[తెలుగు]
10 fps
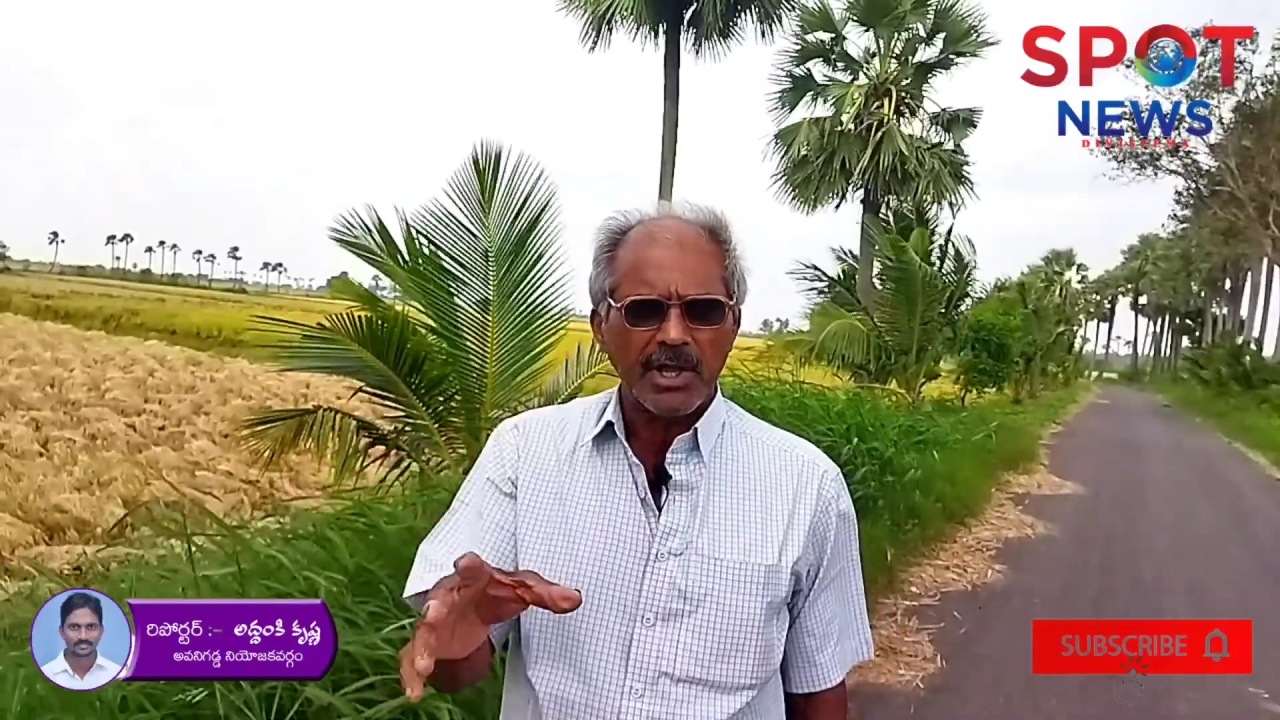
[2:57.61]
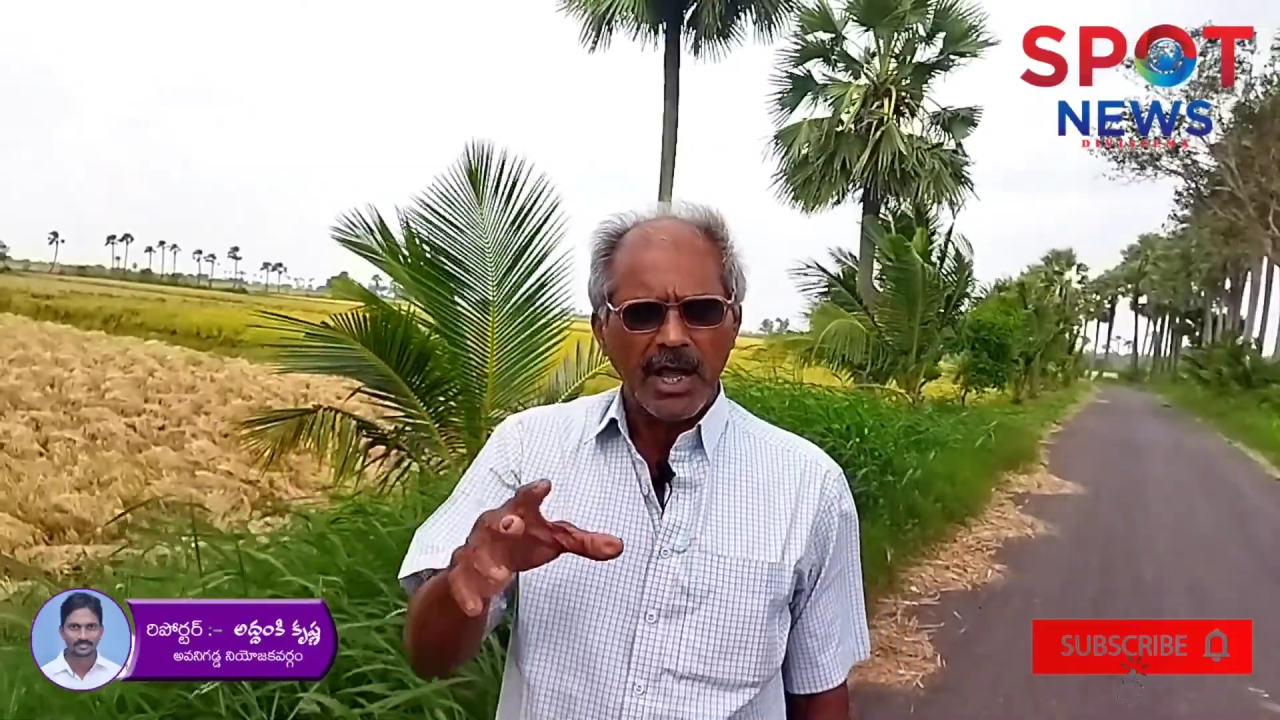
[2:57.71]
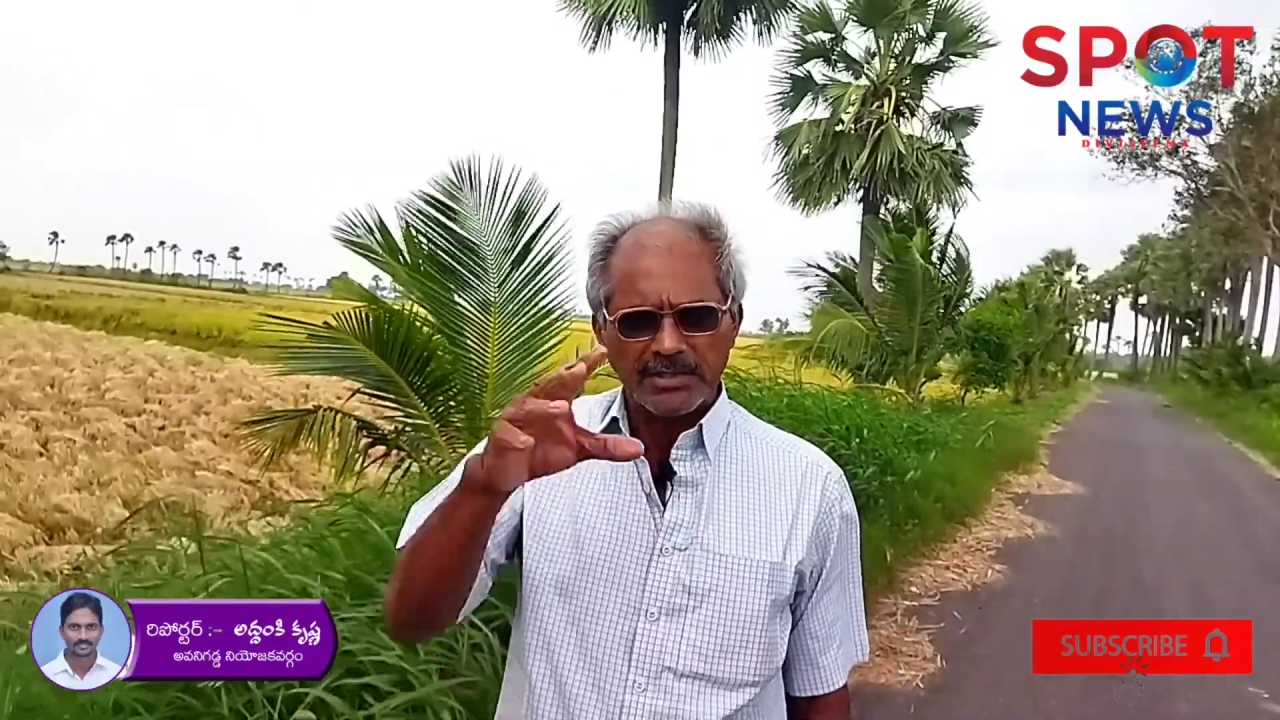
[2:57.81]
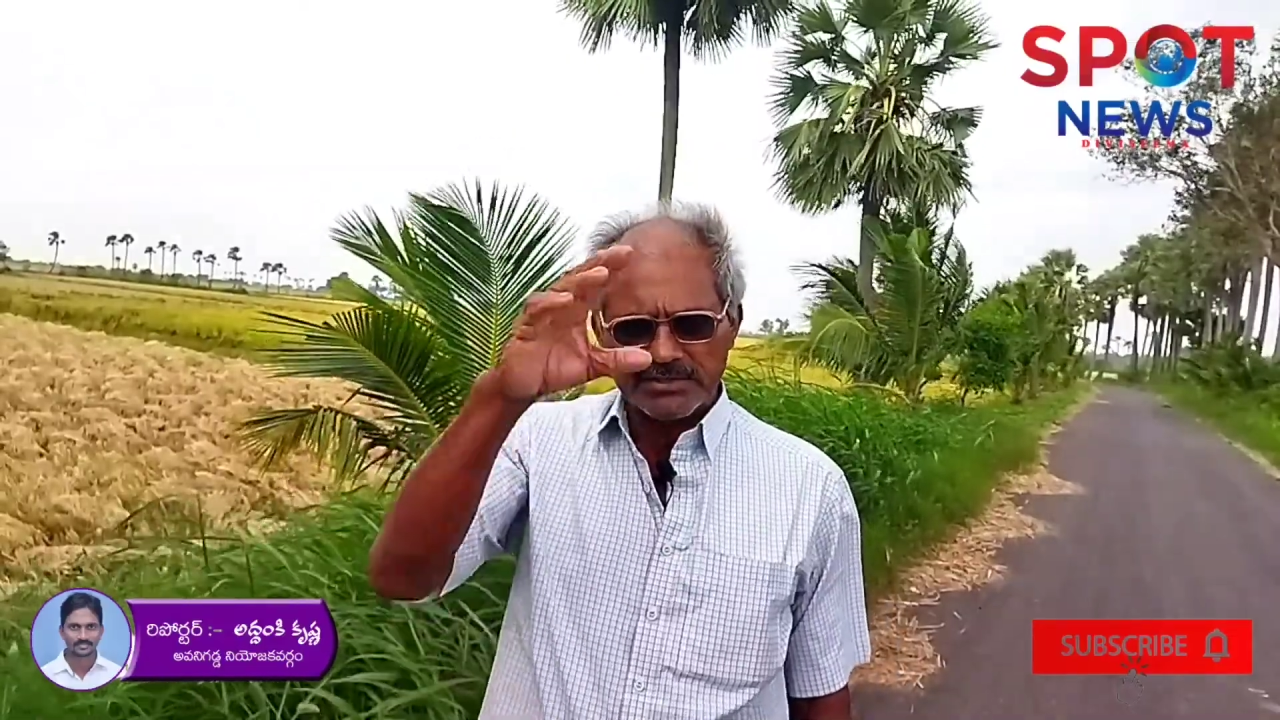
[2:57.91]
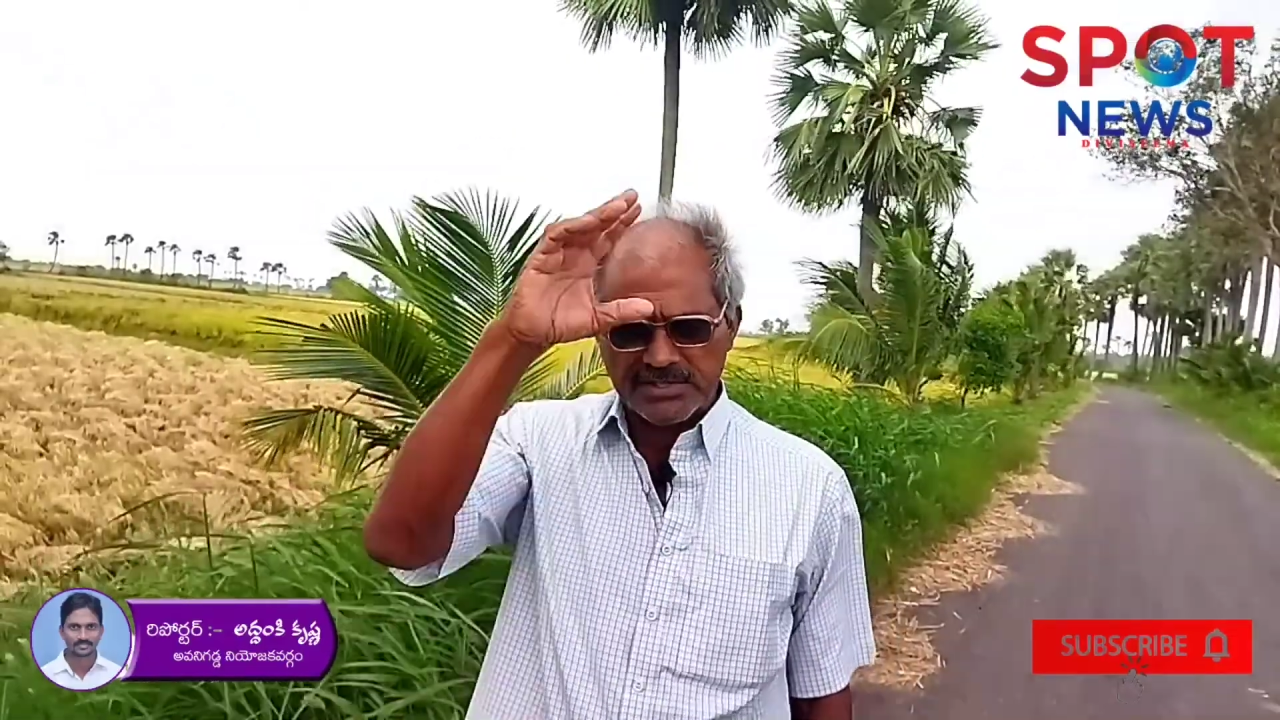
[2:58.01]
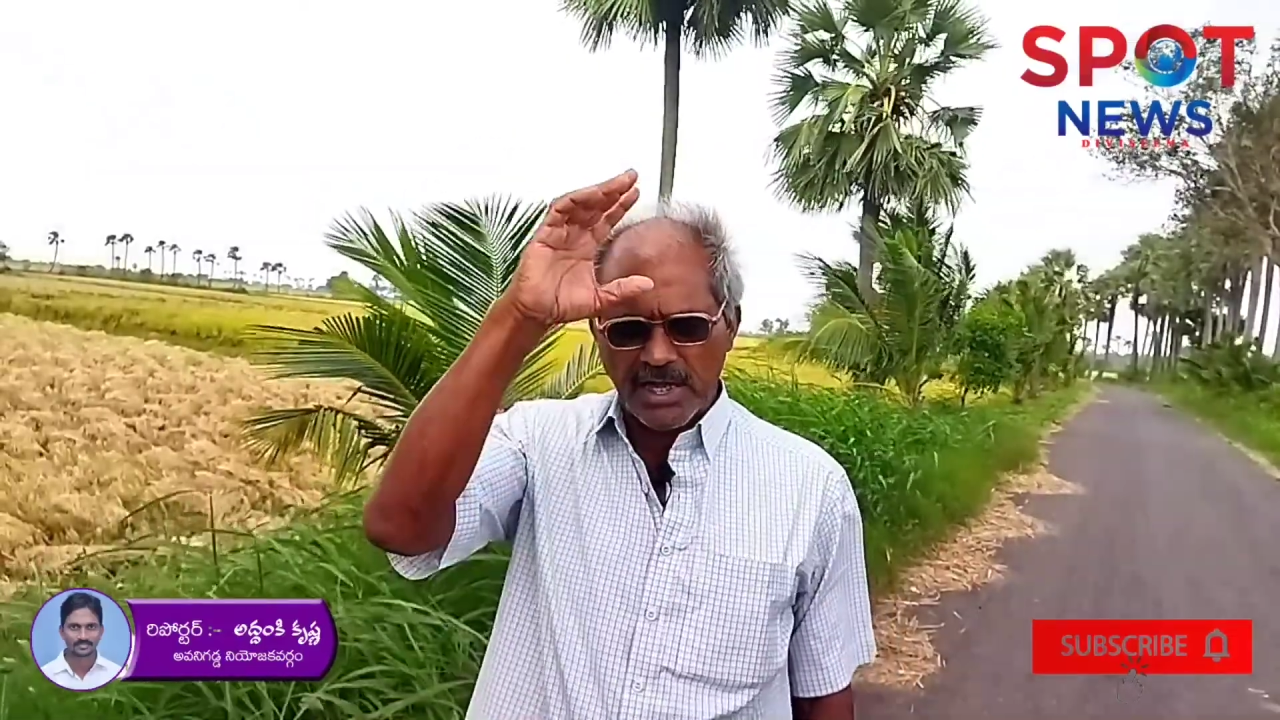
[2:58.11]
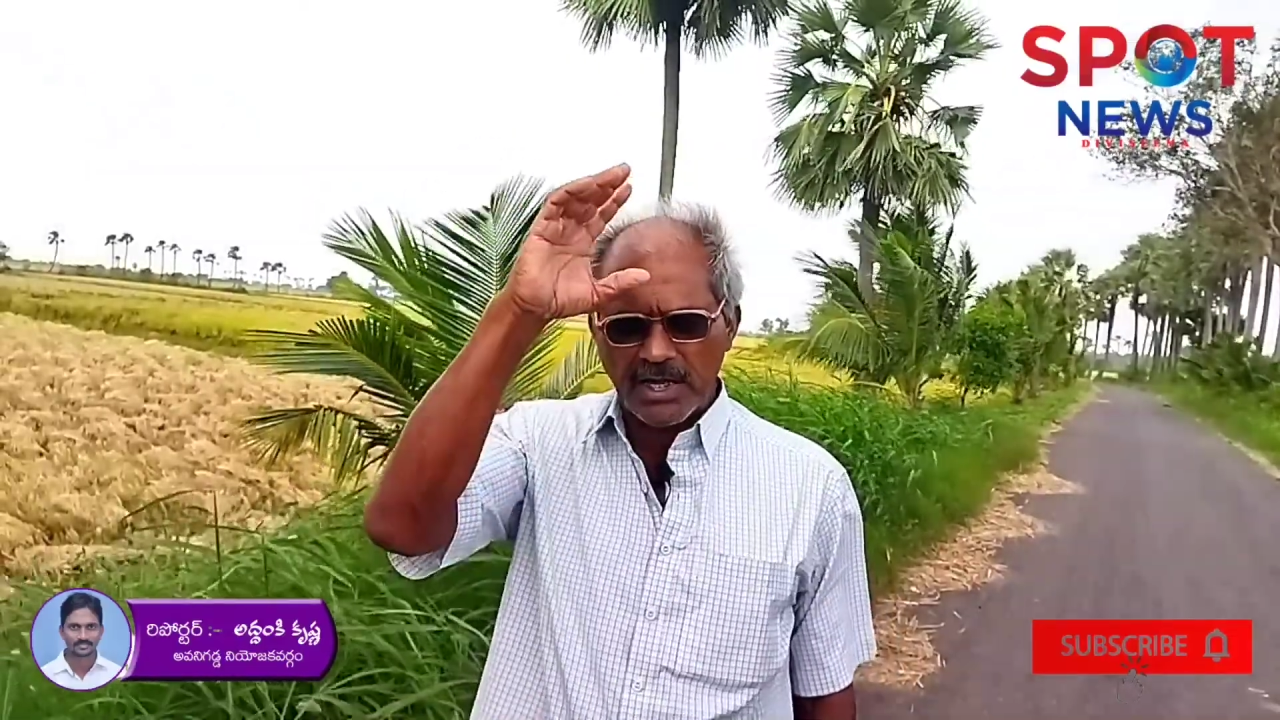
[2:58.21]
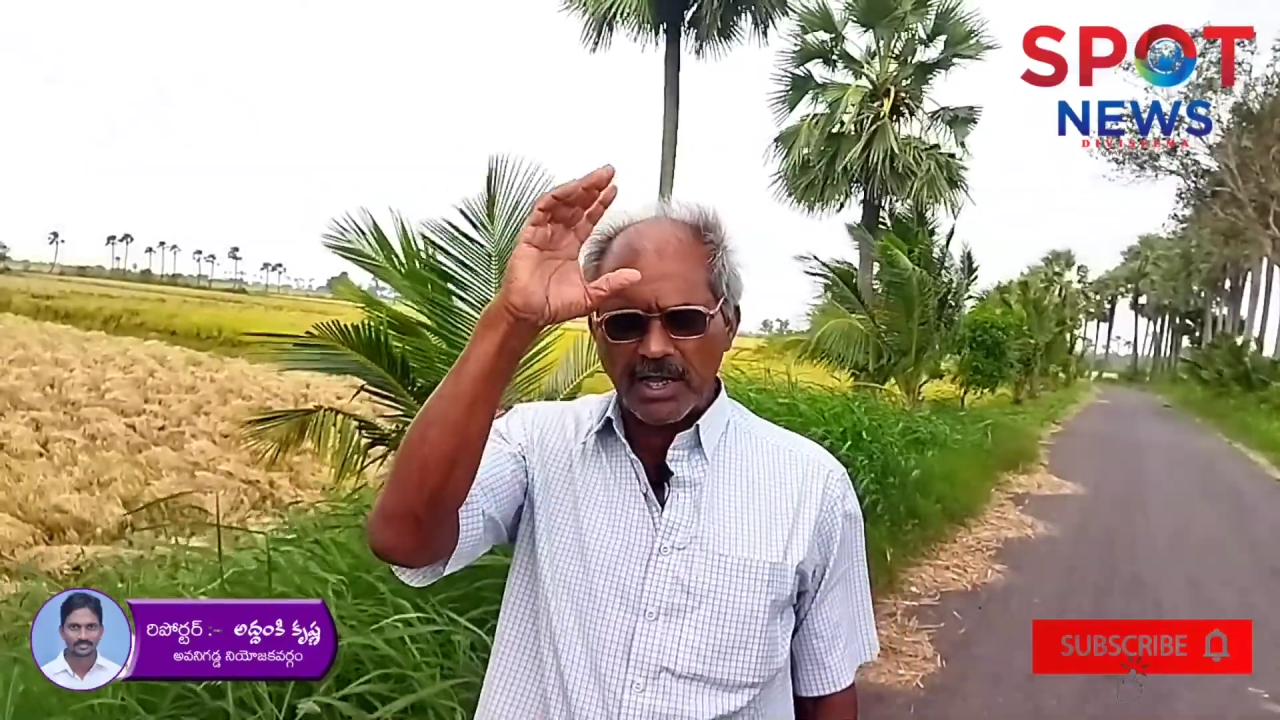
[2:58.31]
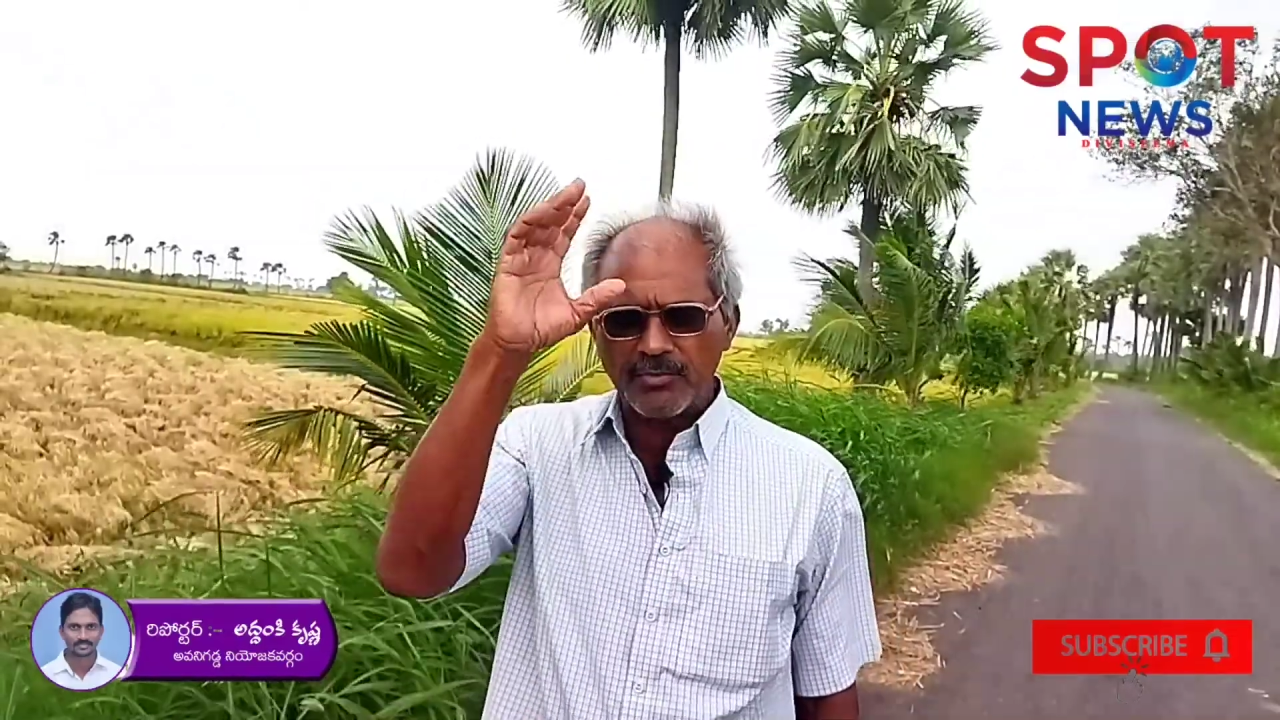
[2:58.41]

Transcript: అది చాలా